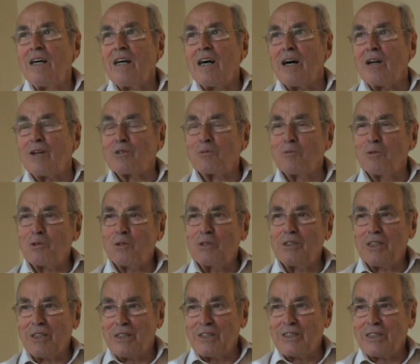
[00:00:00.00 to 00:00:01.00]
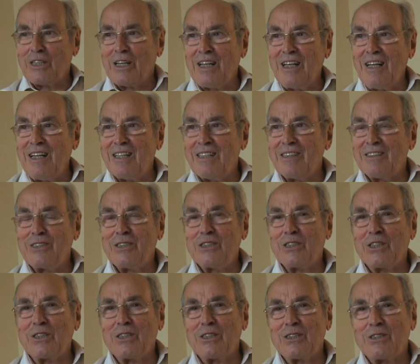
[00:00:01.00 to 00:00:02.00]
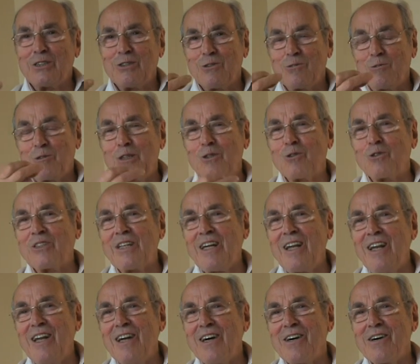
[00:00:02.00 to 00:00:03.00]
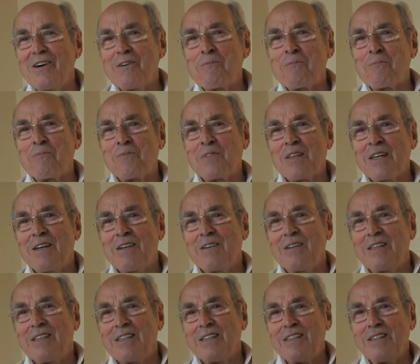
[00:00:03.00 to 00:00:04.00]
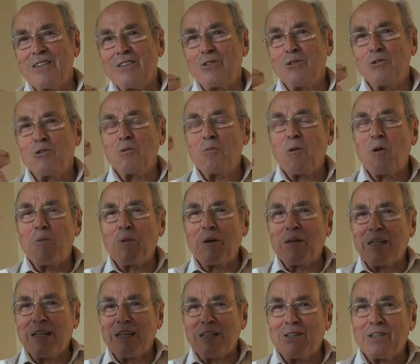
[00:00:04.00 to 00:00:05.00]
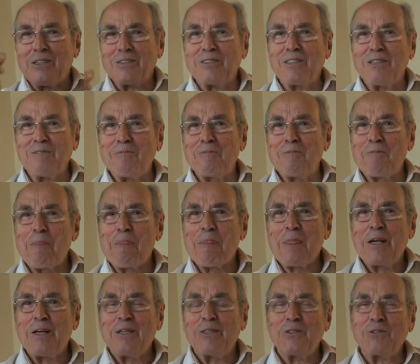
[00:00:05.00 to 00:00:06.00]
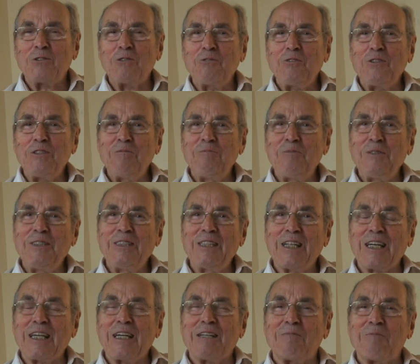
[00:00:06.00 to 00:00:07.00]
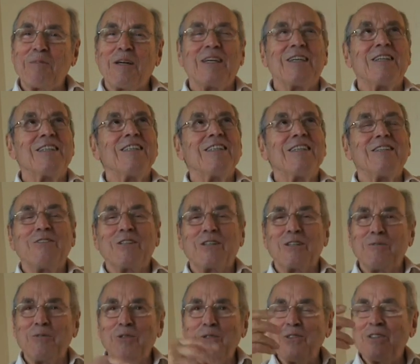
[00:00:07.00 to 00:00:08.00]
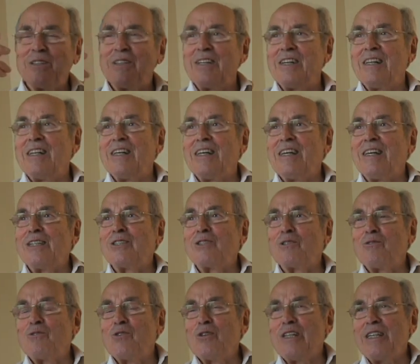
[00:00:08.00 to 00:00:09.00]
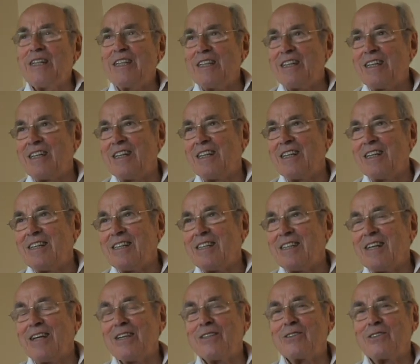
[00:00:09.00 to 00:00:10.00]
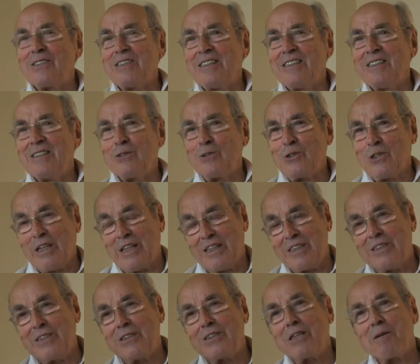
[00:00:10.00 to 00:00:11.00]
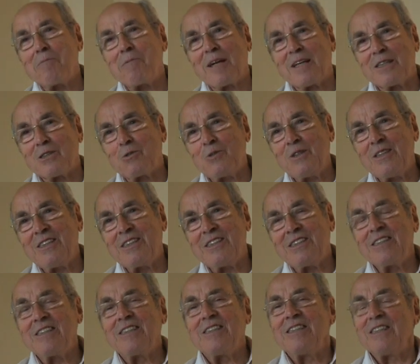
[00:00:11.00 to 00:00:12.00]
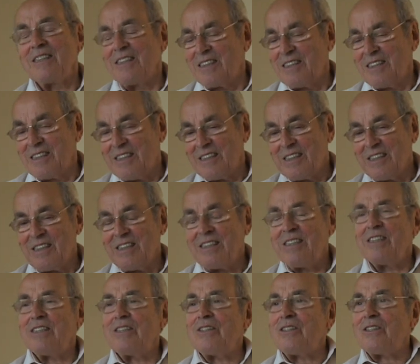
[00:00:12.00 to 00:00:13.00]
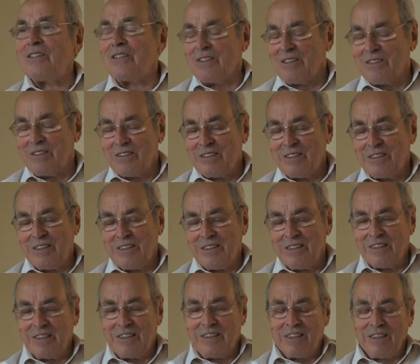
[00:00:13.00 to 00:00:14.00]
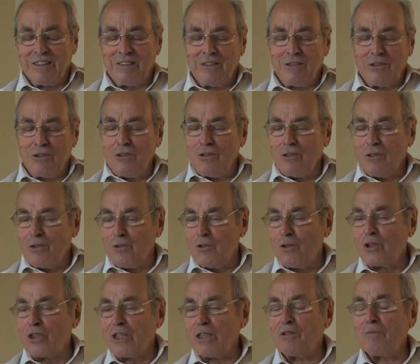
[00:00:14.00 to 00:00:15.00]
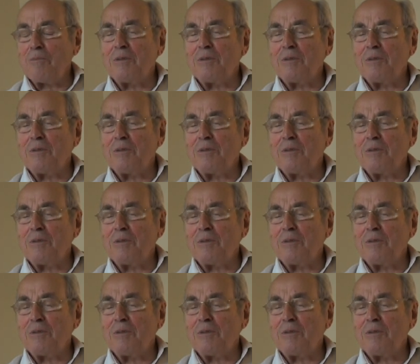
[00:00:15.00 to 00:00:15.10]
Alors je me suis dit en Israël, si j'achète ce petit hôtel, je suis propriétaire de l'ensemble, je fais une pizzeria en bas avec un mur, hmm. et je voulais lancer ce qui a existé par la suite, euh, une, chaîne de